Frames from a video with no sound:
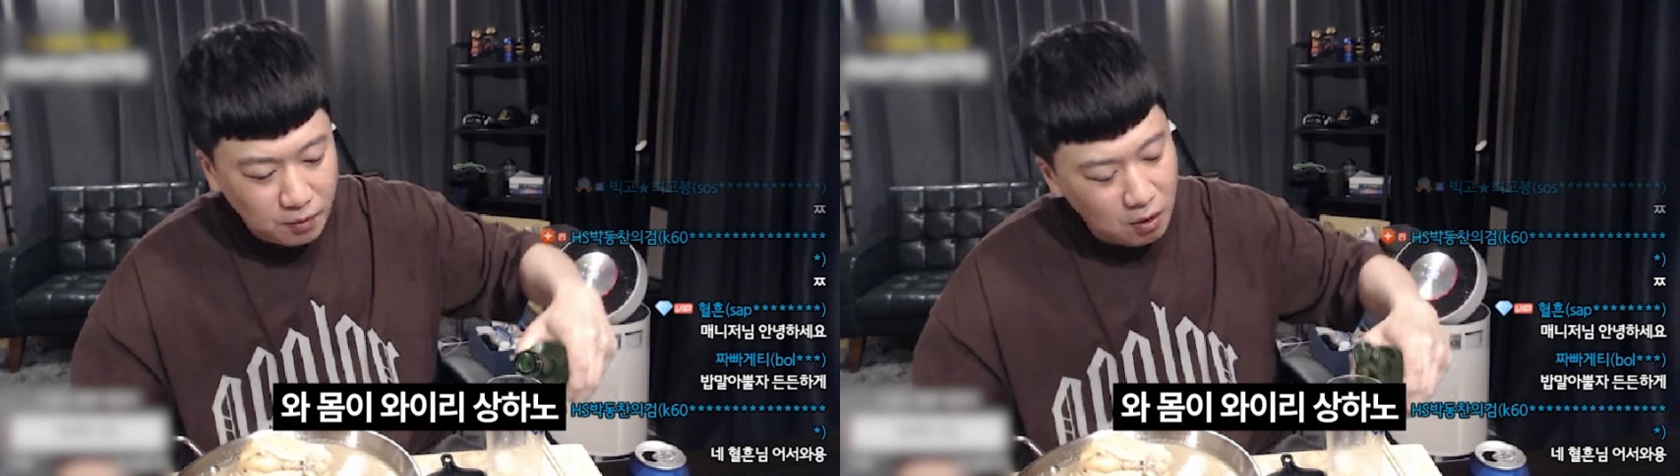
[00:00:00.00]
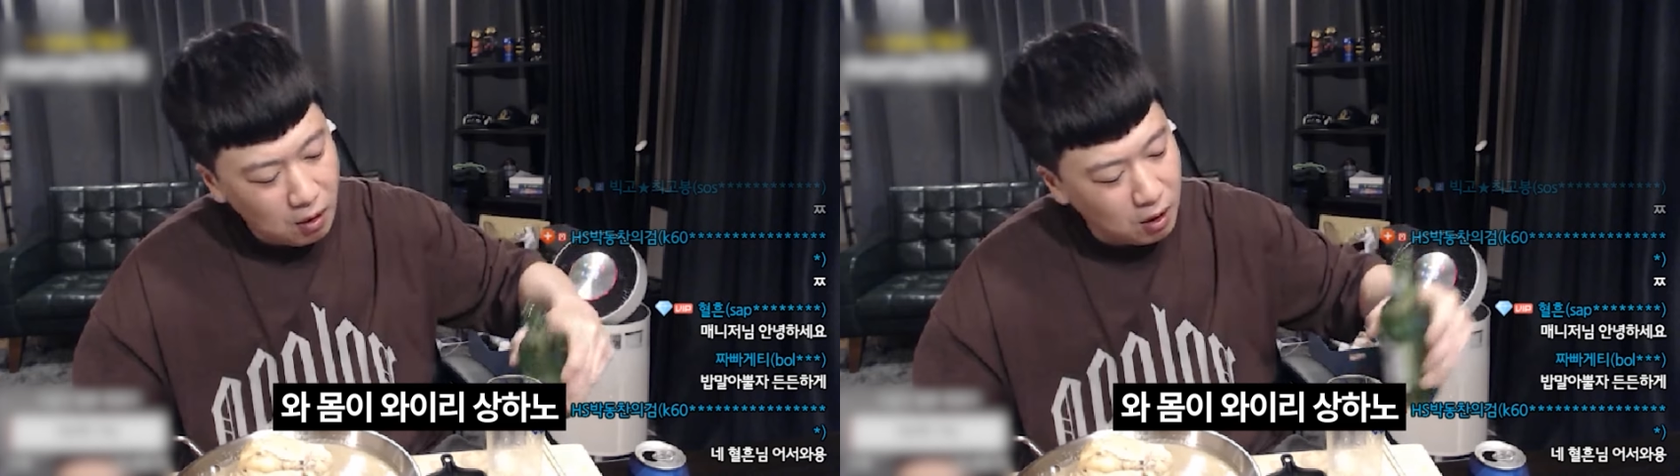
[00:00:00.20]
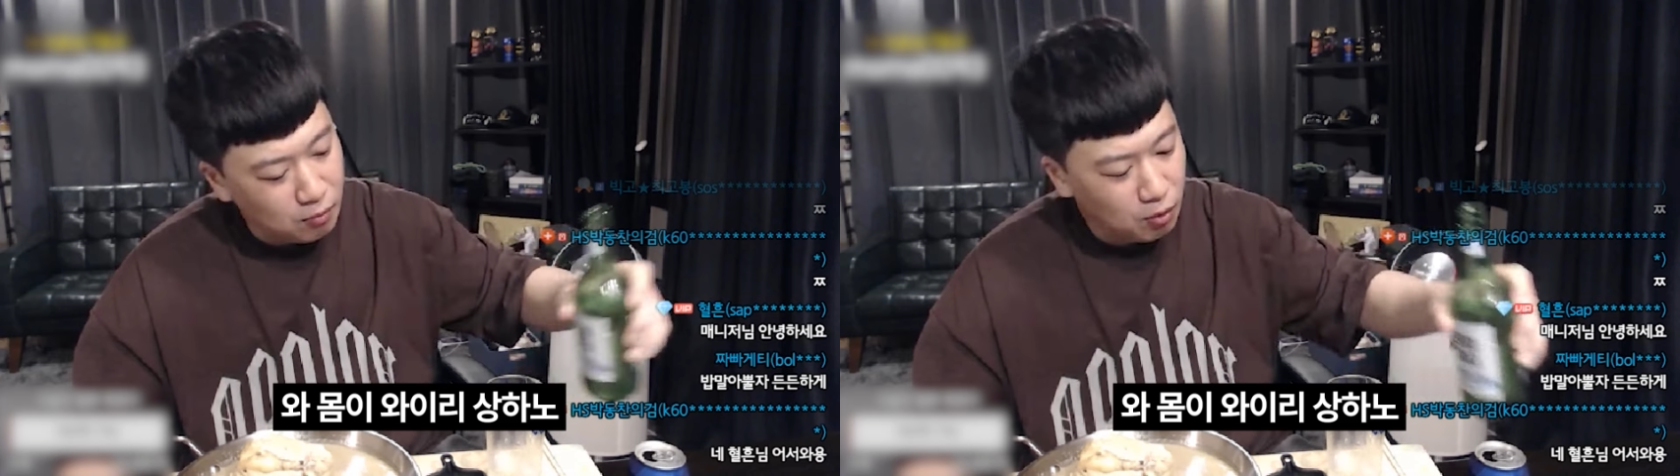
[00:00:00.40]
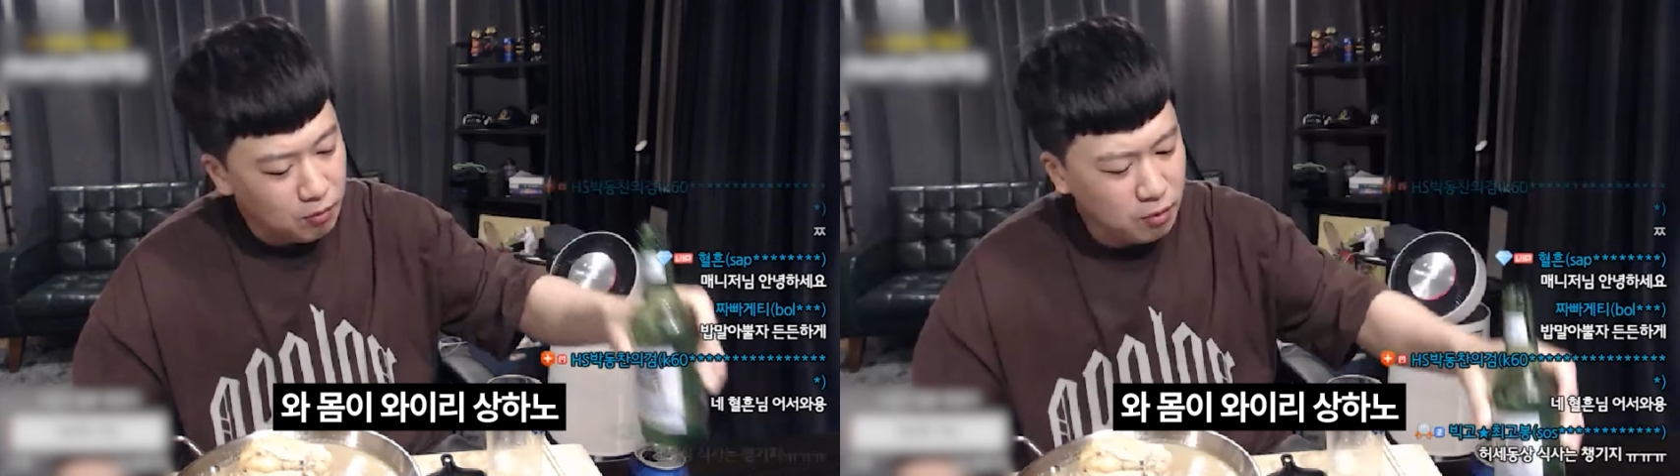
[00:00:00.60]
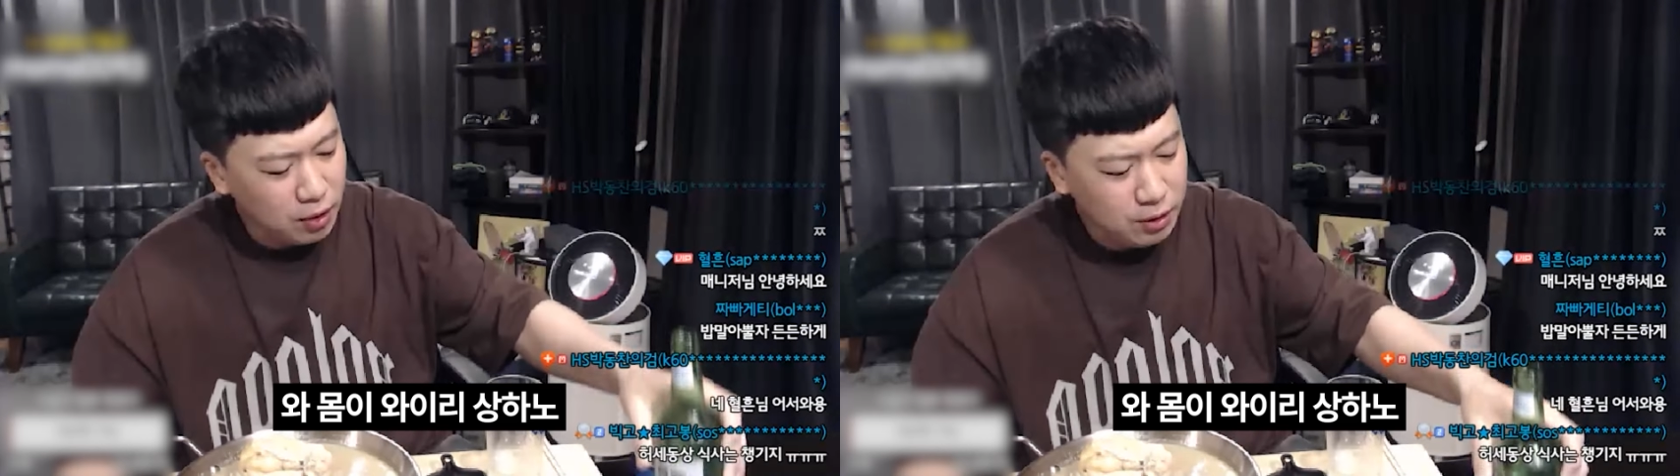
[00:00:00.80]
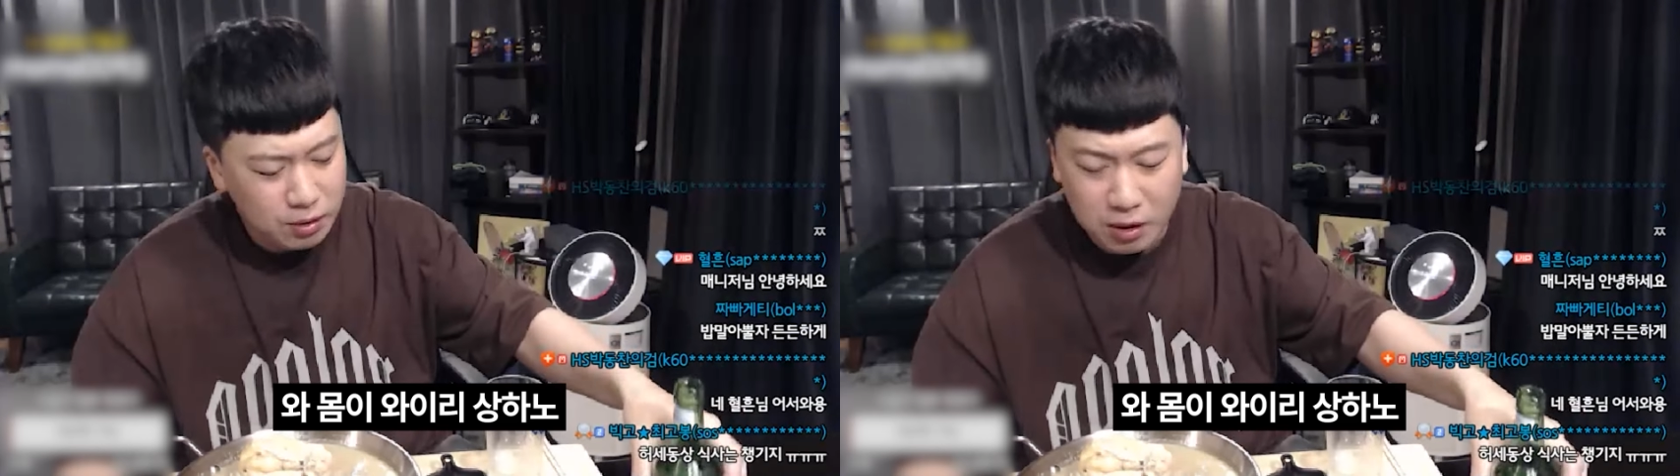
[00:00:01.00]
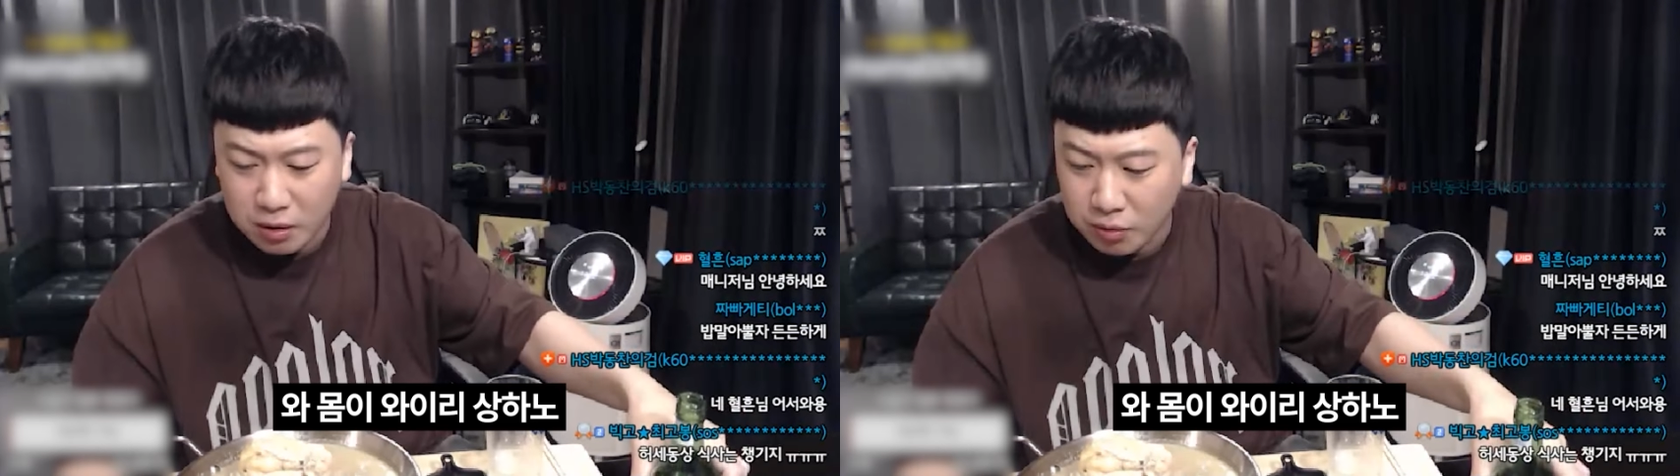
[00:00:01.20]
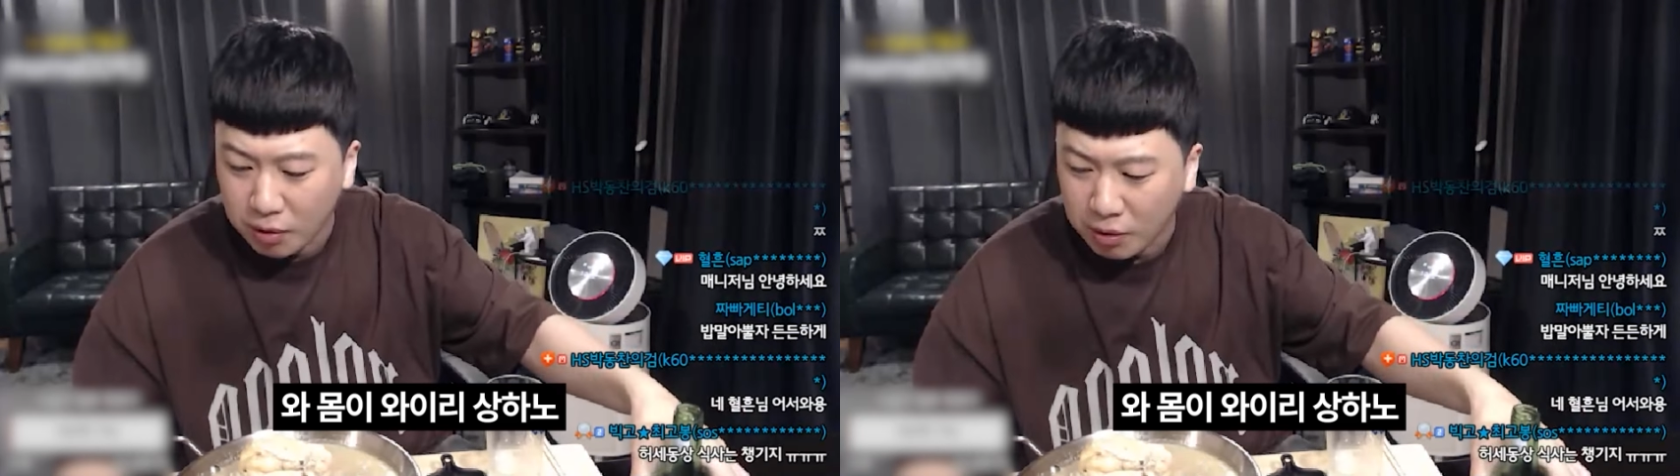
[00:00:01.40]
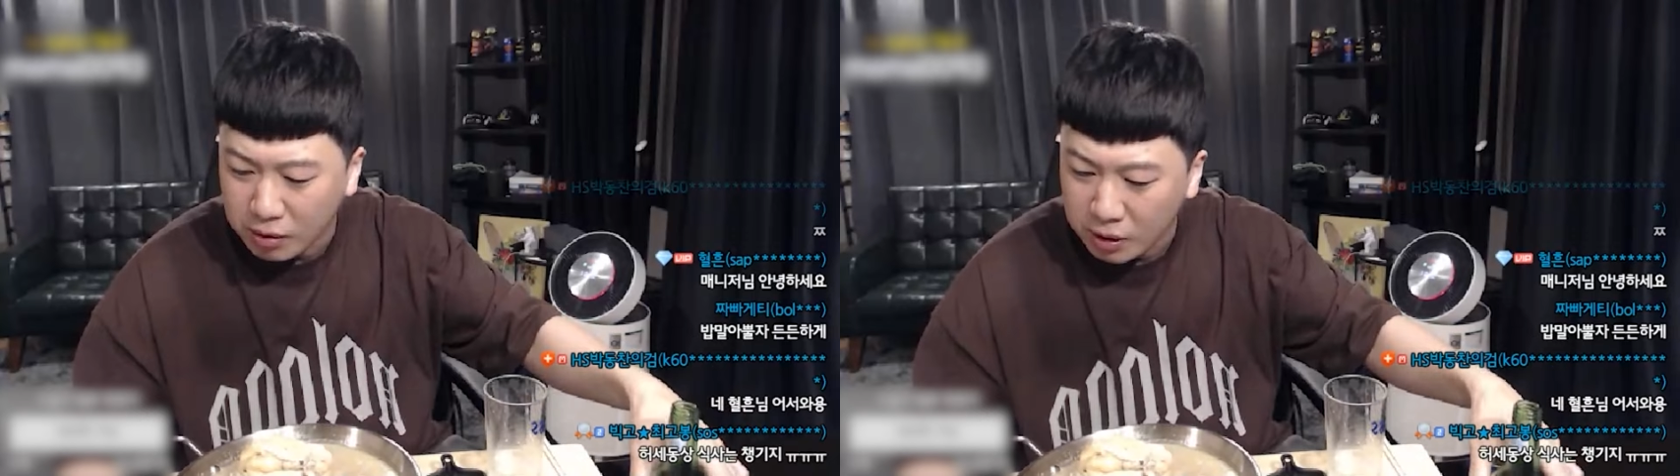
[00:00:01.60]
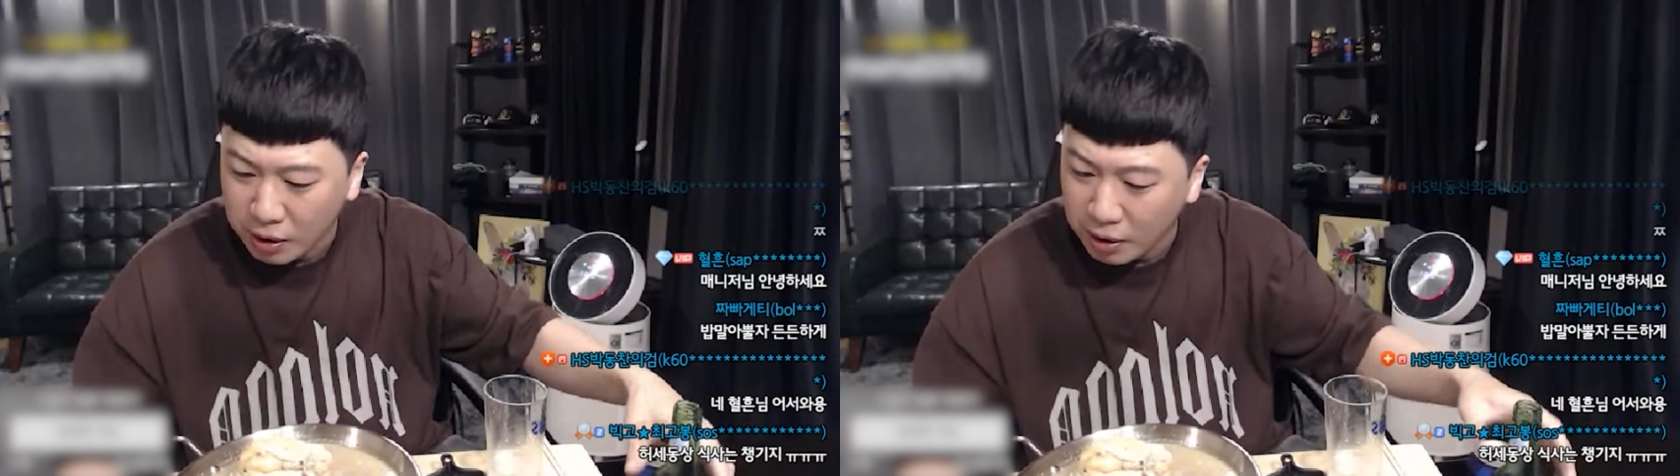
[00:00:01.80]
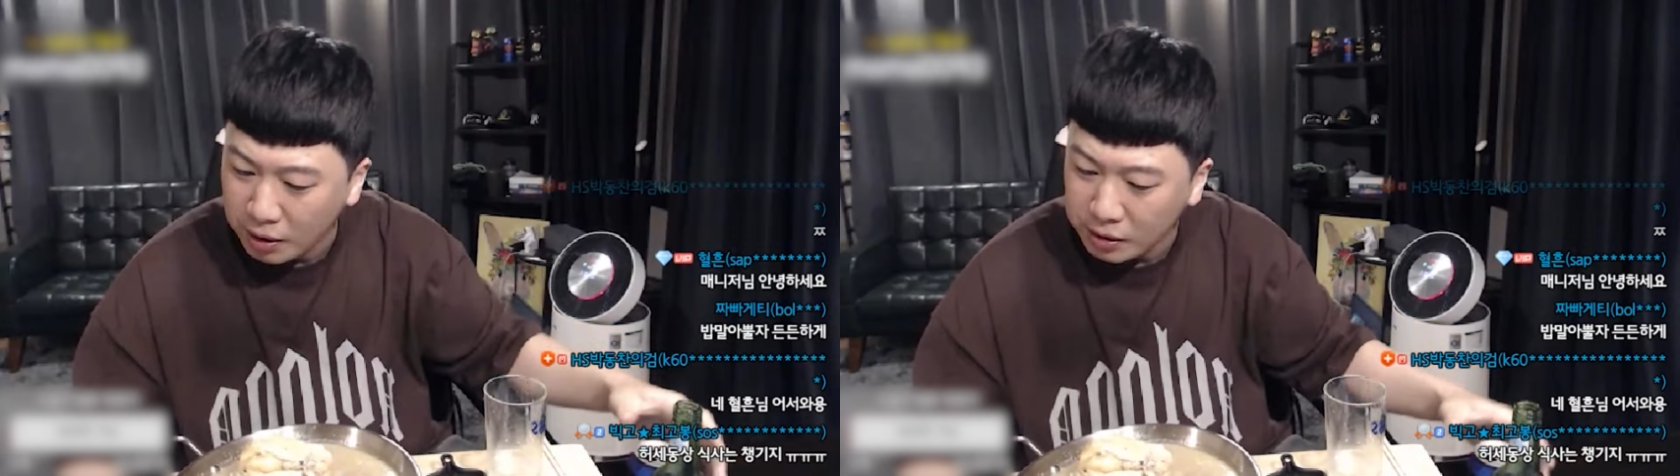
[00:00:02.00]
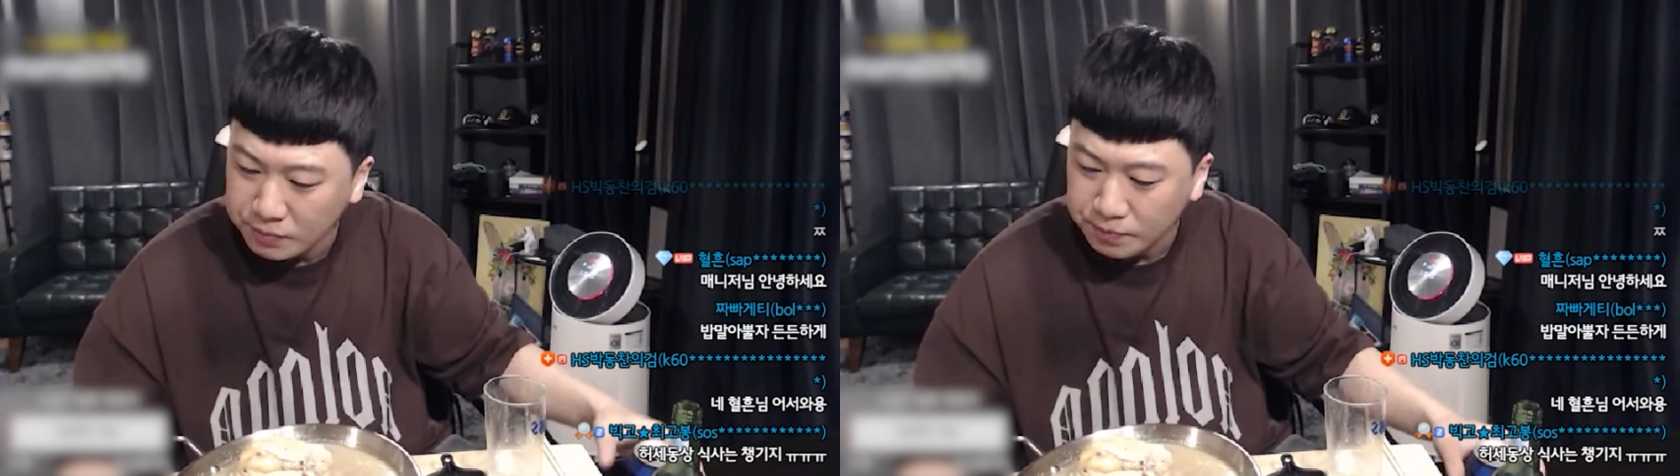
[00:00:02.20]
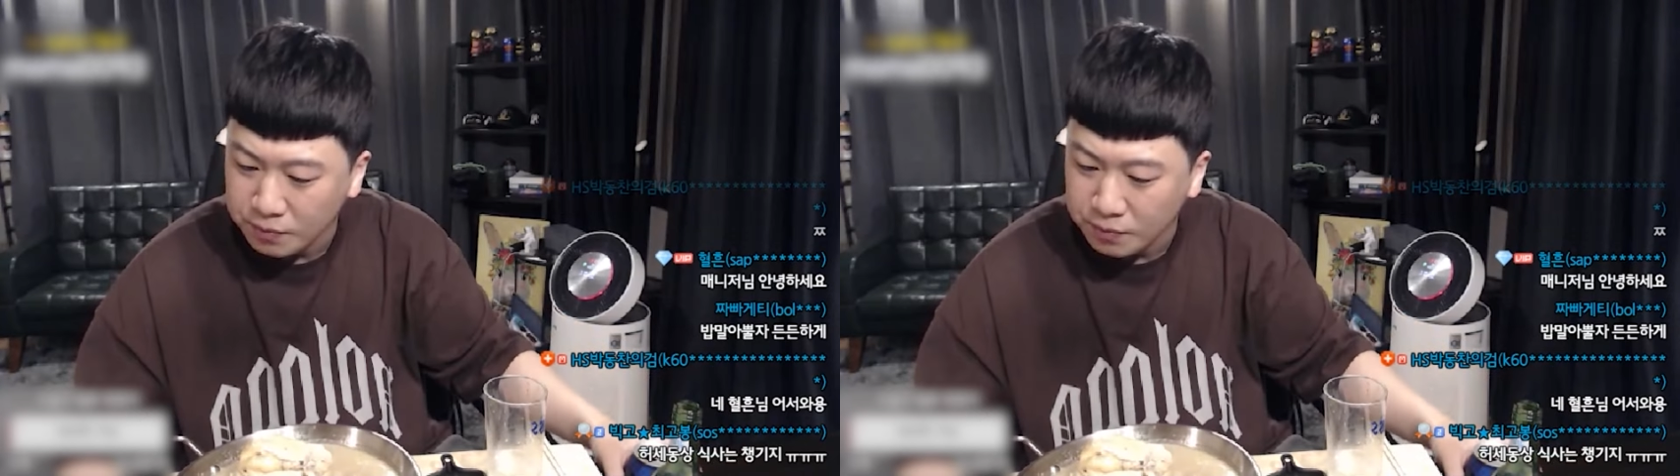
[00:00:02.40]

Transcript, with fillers: 와 몸이 완전 흐하노 아.